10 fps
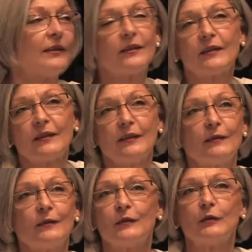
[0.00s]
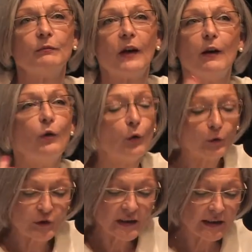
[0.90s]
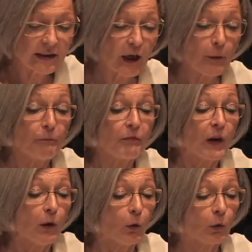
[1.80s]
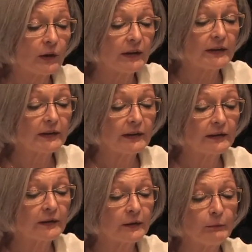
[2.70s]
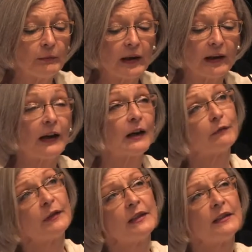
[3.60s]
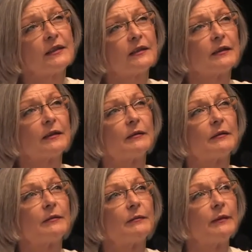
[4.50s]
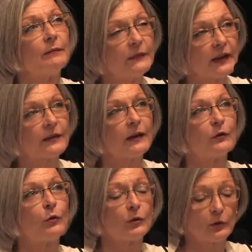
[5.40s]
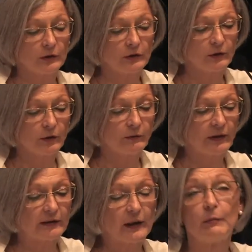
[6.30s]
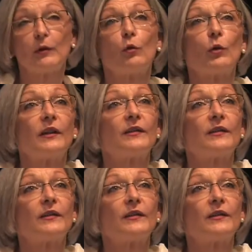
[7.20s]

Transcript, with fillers: ist äh, luftig. Und ähm, Herr Lagerfeld, das sagt auch äh, das Label Chloé